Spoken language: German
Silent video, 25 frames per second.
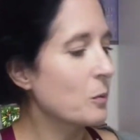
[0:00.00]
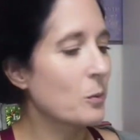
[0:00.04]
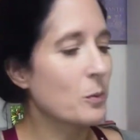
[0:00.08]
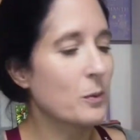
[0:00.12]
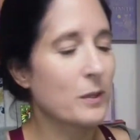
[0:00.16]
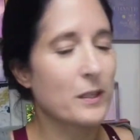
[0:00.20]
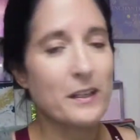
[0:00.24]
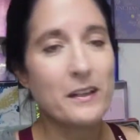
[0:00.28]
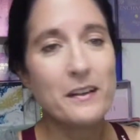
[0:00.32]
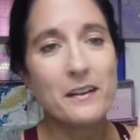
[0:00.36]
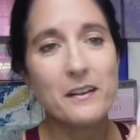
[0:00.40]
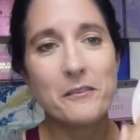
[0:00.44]

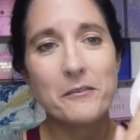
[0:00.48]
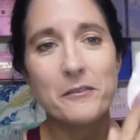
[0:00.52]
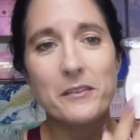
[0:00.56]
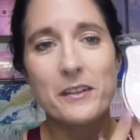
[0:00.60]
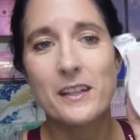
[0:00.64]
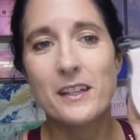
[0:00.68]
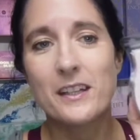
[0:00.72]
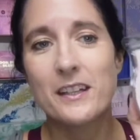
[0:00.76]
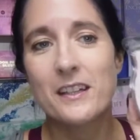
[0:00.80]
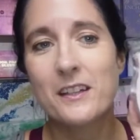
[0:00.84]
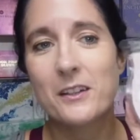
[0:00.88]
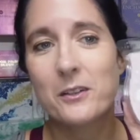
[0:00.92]
So, dann
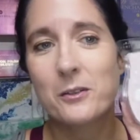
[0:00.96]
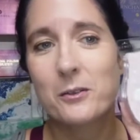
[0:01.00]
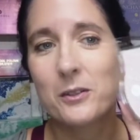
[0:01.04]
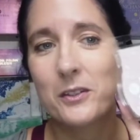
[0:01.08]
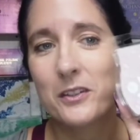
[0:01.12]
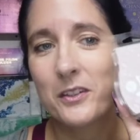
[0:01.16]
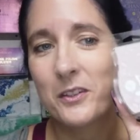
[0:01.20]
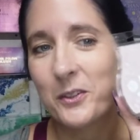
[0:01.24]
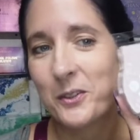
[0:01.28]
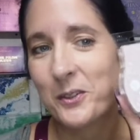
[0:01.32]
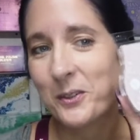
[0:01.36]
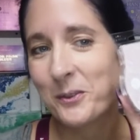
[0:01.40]
haben wir hier
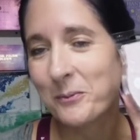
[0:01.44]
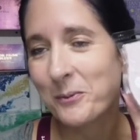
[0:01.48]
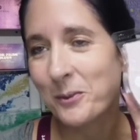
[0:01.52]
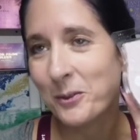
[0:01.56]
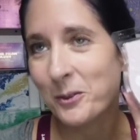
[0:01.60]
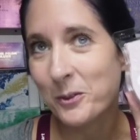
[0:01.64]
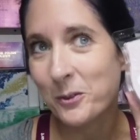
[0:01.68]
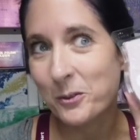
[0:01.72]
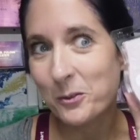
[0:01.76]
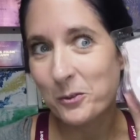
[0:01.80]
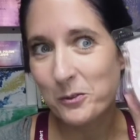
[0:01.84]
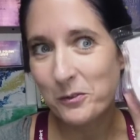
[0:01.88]
natürlich auch
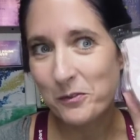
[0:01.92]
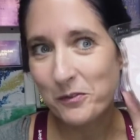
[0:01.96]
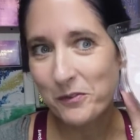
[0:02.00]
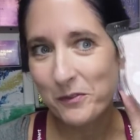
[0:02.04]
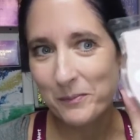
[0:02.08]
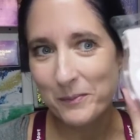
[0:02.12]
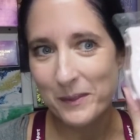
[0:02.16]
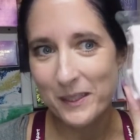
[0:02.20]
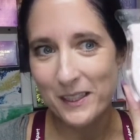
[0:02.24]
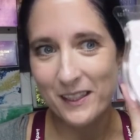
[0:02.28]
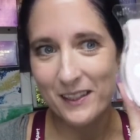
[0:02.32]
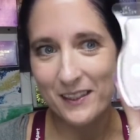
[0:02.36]
zum Glück
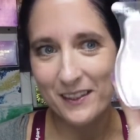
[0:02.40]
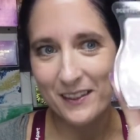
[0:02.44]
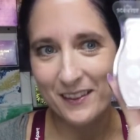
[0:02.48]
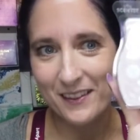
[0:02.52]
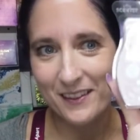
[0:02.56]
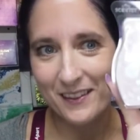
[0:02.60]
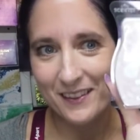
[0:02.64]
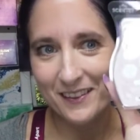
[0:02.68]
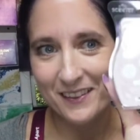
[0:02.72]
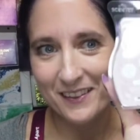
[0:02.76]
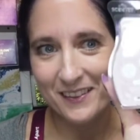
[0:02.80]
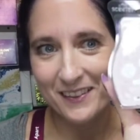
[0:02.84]

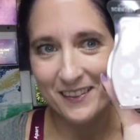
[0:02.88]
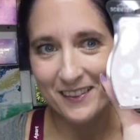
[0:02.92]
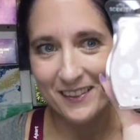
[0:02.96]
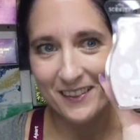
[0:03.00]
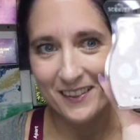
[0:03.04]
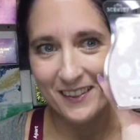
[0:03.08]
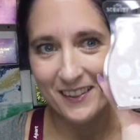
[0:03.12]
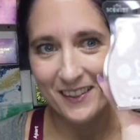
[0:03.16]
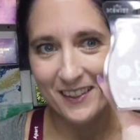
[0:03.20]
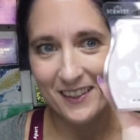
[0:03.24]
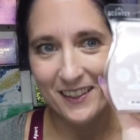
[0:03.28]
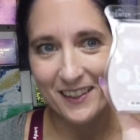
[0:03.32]
Duftmelz
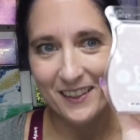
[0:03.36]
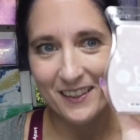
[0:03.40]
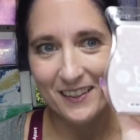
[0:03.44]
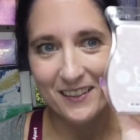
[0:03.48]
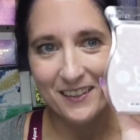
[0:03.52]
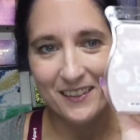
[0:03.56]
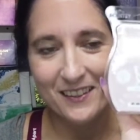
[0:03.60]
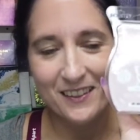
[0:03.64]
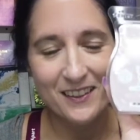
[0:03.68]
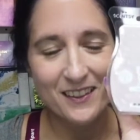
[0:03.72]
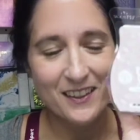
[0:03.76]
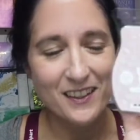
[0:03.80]
drin.
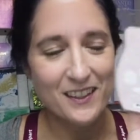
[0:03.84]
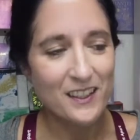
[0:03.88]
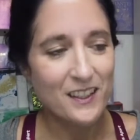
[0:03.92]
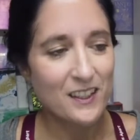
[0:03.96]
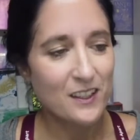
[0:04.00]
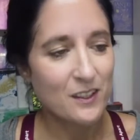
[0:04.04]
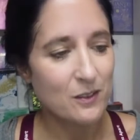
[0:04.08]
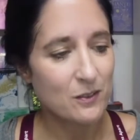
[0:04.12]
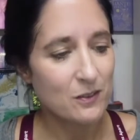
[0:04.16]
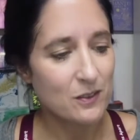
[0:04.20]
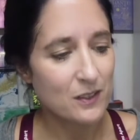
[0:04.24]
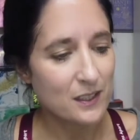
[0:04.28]
Hier.
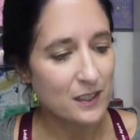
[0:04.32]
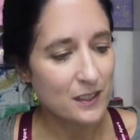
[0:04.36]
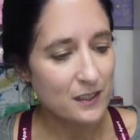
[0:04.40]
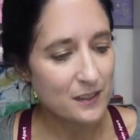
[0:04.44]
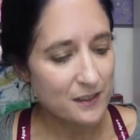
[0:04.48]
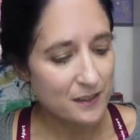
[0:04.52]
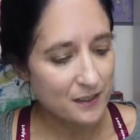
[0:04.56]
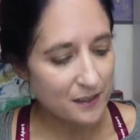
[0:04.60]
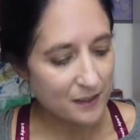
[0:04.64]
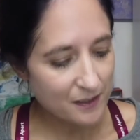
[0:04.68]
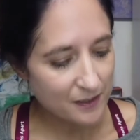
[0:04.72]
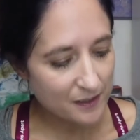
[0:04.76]
Und
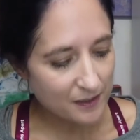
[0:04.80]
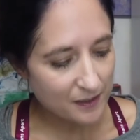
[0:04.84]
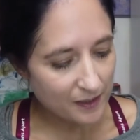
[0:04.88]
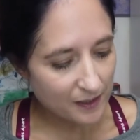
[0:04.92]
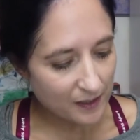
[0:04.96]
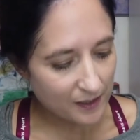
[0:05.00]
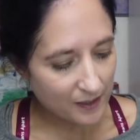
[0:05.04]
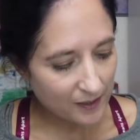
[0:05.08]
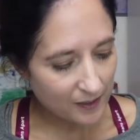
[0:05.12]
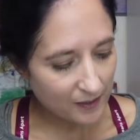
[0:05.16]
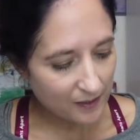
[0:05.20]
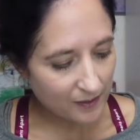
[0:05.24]
das
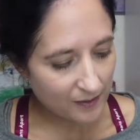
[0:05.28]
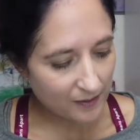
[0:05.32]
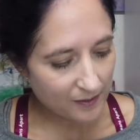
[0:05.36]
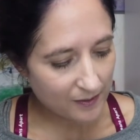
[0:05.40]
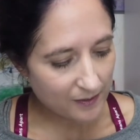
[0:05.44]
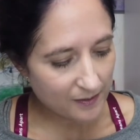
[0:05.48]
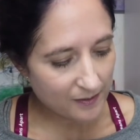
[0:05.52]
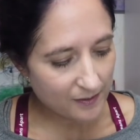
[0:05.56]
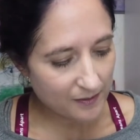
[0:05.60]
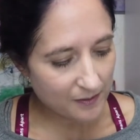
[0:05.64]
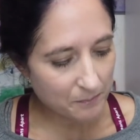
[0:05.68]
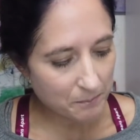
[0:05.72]
ist einer,
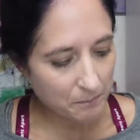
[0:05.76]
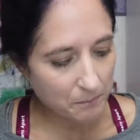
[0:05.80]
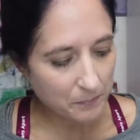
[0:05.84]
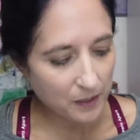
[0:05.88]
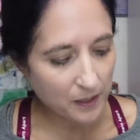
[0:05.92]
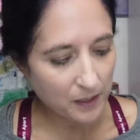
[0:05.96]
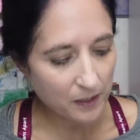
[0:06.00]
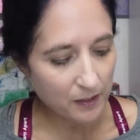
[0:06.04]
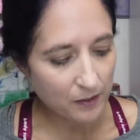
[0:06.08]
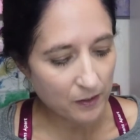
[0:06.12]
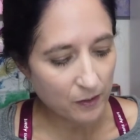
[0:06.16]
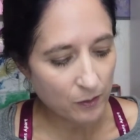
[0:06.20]
das ist
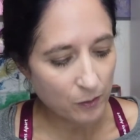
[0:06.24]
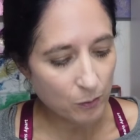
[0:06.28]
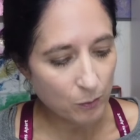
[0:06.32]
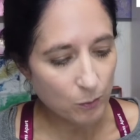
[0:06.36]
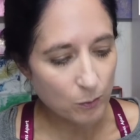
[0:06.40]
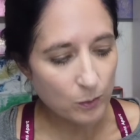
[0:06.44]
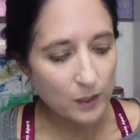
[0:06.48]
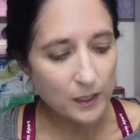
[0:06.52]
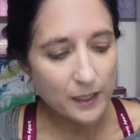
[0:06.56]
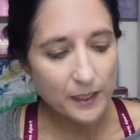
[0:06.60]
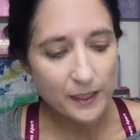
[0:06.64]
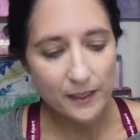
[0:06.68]

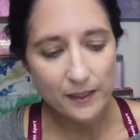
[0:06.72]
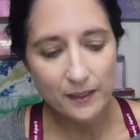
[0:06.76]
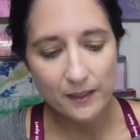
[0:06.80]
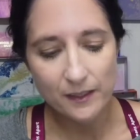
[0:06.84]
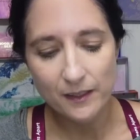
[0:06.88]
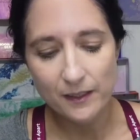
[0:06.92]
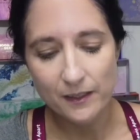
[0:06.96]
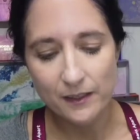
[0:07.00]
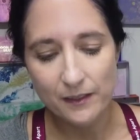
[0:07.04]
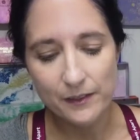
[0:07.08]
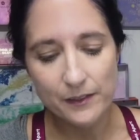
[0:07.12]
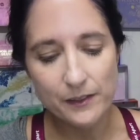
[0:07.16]
Magnolia
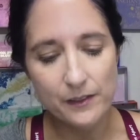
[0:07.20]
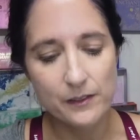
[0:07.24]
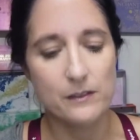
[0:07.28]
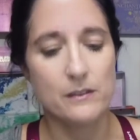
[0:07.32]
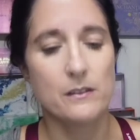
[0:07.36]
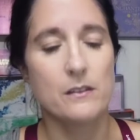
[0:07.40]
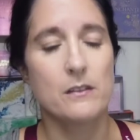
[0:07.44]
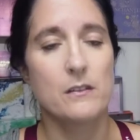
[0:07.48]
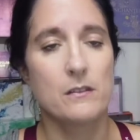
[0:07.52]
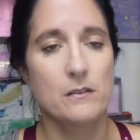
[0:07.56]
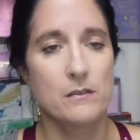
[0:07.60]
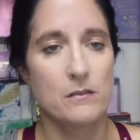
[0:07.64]

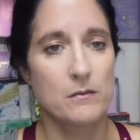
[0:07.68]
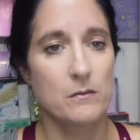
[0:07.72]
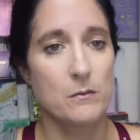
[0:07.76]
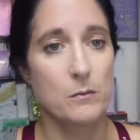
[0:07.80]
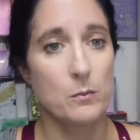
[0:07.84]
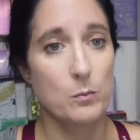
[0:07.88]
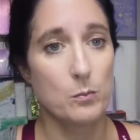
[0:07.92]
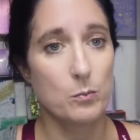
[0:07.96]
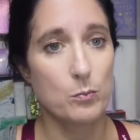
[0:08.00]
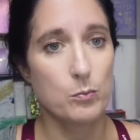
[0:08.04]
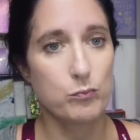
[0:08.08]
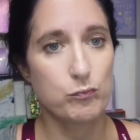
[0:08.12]
Linen.
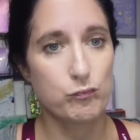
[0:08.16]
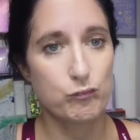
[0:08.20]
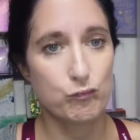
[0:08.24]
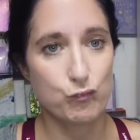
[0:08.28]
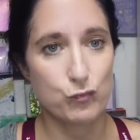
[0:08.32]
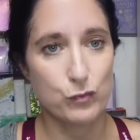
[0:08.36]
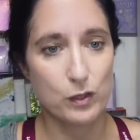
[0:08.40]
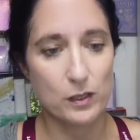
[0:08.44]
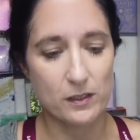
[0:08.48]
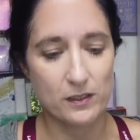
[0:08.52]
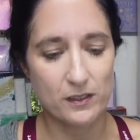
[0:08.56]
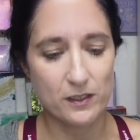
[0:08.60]

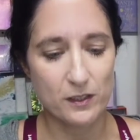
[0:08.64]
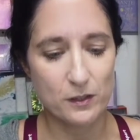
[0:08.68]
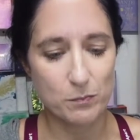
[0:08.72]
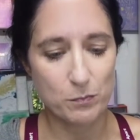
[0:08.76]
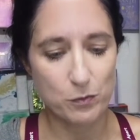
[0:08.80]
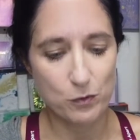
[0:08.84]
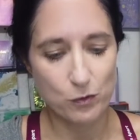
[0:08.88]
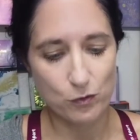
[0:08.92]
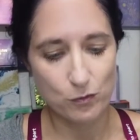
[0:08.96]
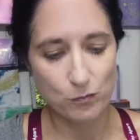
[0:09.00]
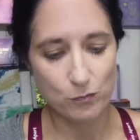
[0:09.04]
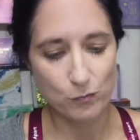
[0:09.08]
Das
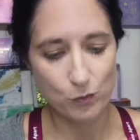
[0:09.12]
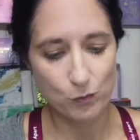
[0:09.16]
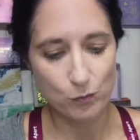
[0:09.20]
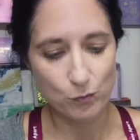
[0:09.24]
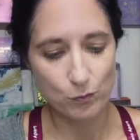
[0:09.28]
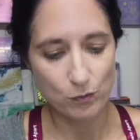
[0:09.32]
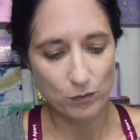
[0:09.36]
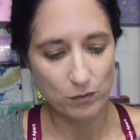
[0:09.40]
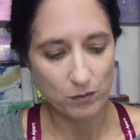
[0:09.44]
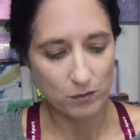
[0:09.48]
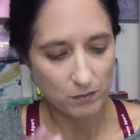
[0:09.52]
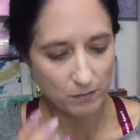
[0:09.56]
riecht bestimmt
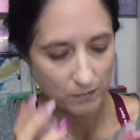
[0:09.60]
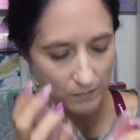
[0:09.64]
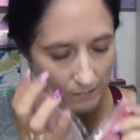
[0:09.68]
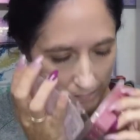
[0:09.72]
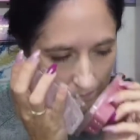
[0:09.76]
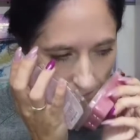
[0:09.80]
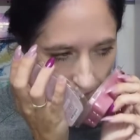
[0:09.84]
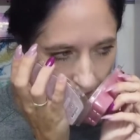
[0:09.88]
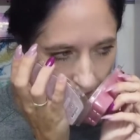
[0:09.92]
gut.